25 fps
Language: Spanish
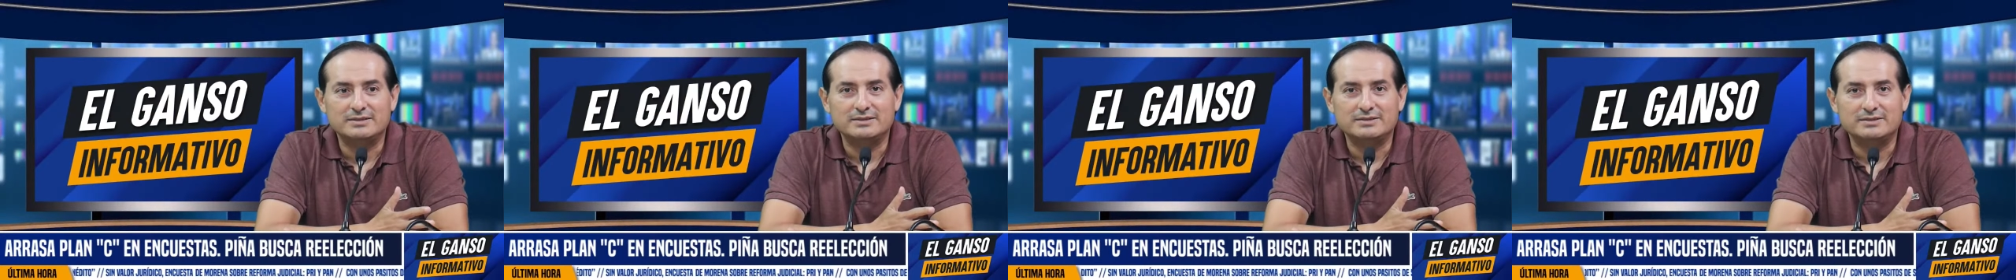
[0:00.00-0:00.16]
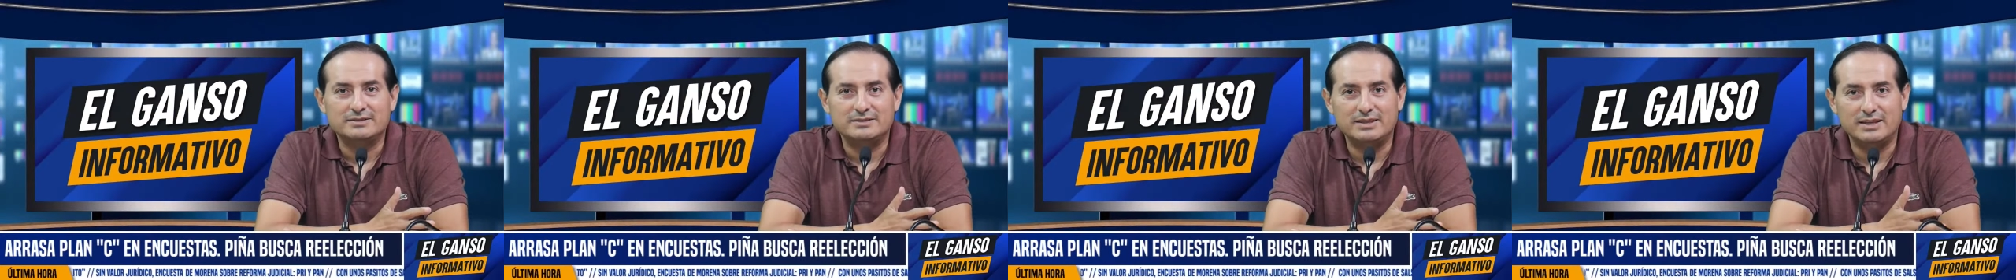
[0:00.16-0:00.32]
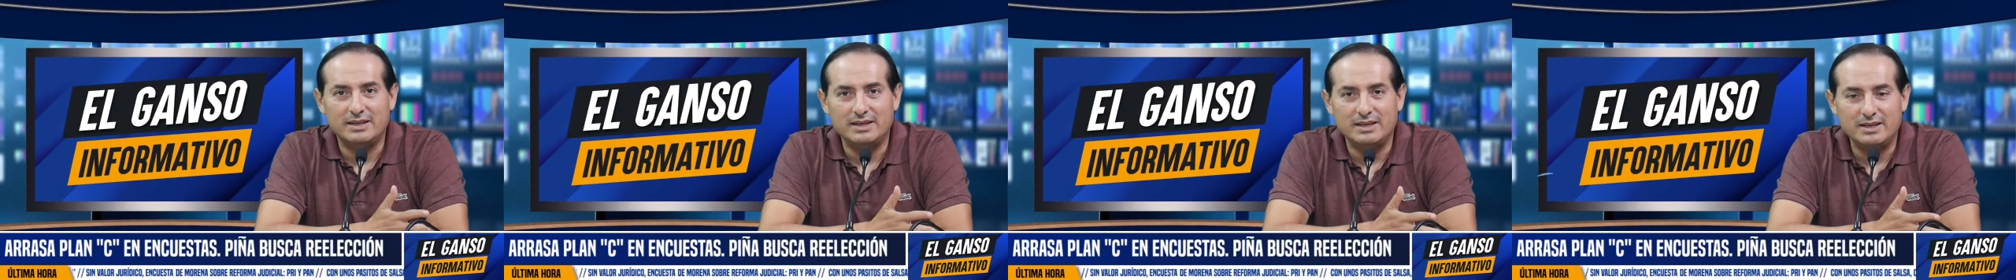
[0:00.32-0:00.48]

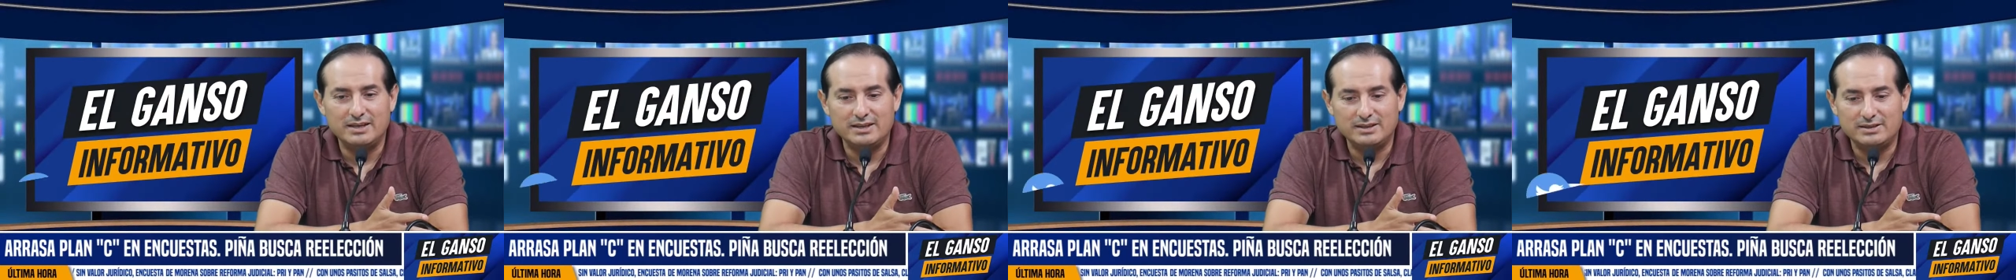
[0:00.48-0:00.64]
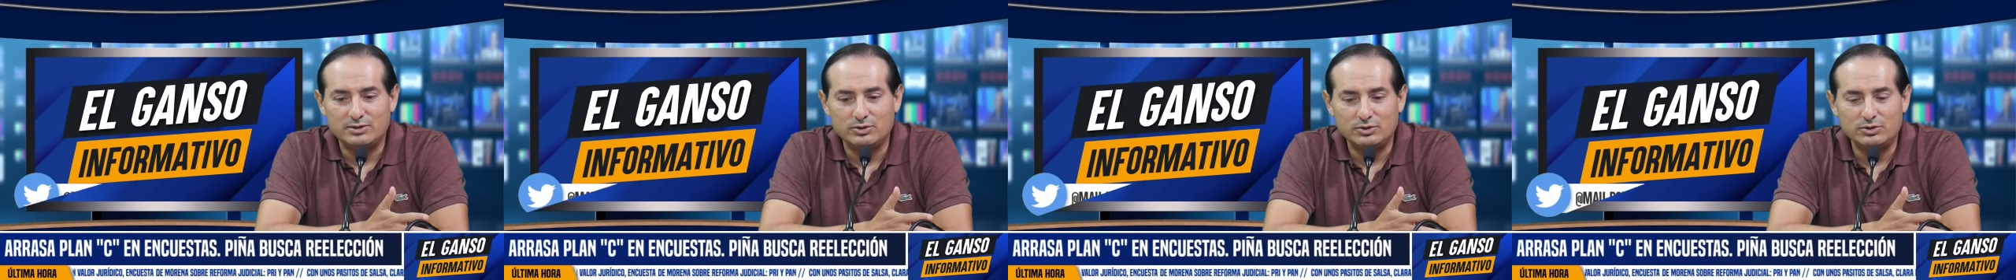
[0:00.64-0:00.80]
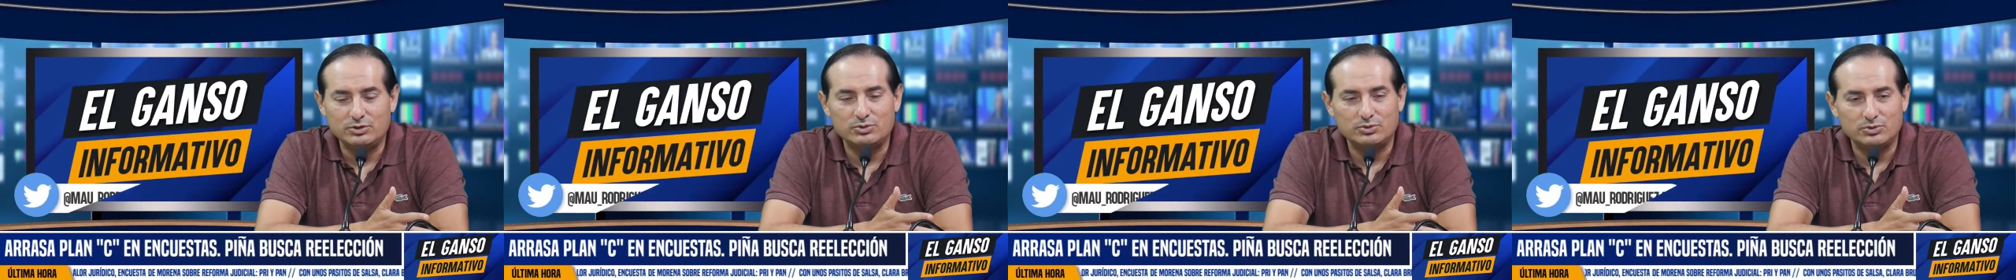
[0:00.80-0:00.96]
De
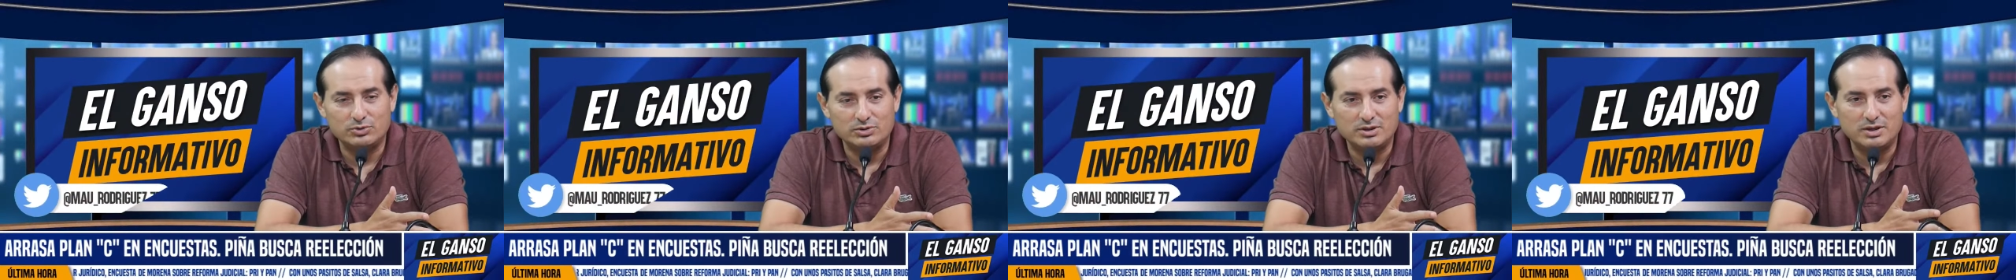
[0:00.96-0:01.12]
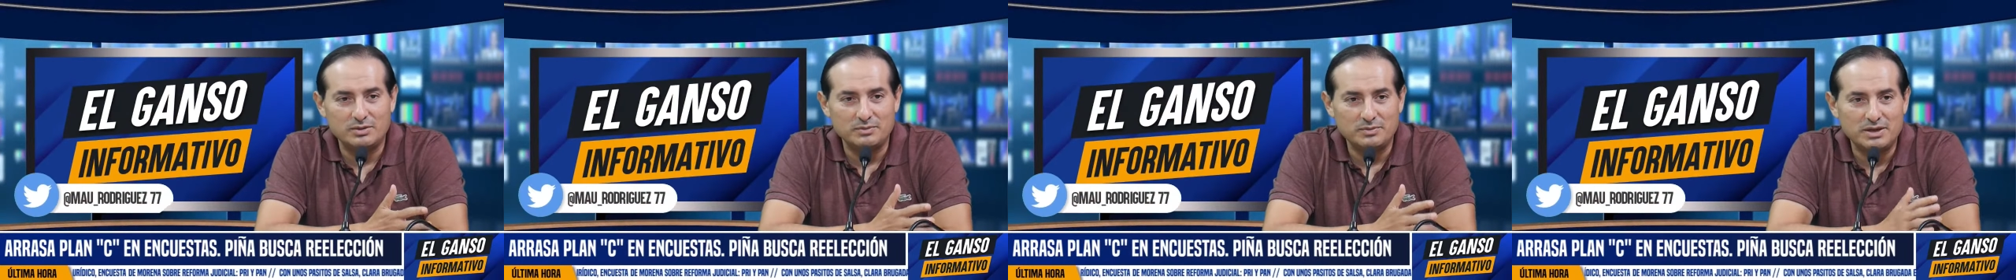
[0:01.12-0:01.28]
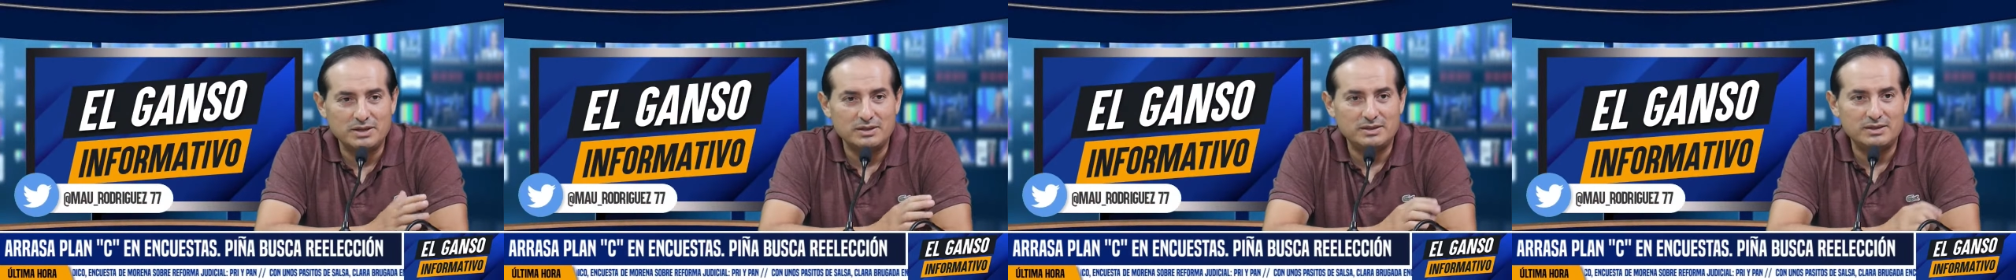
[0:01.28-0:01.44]
eso es
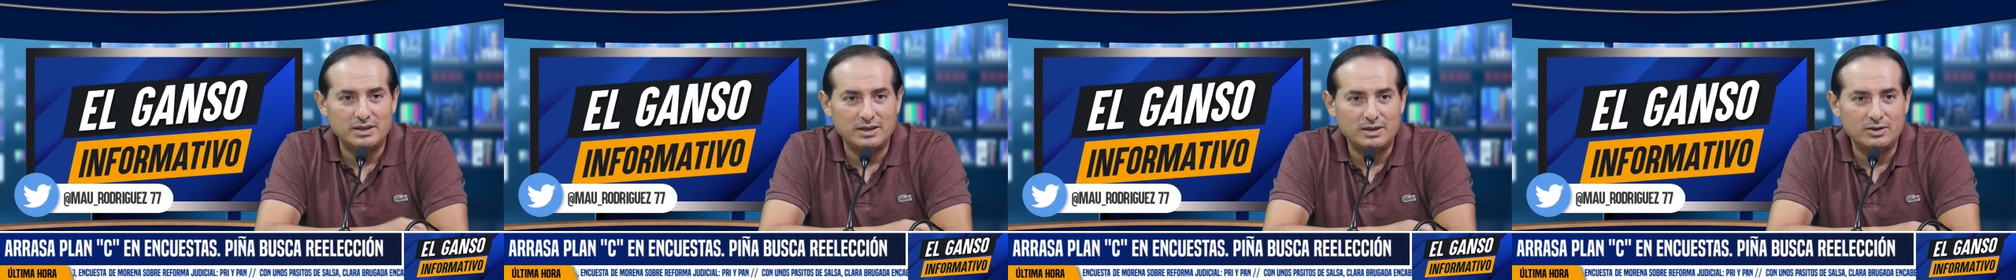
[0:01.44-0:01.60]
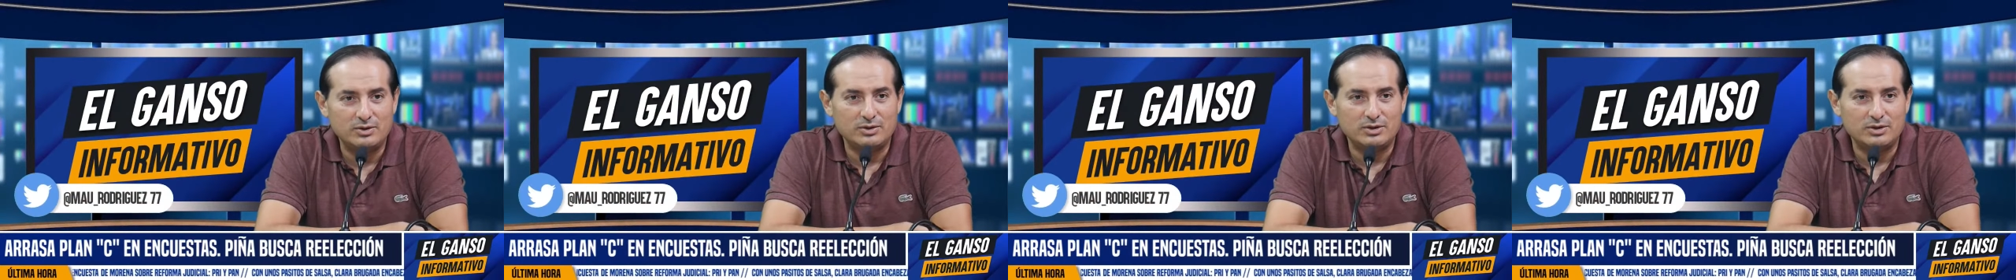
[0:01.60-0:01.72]
justamente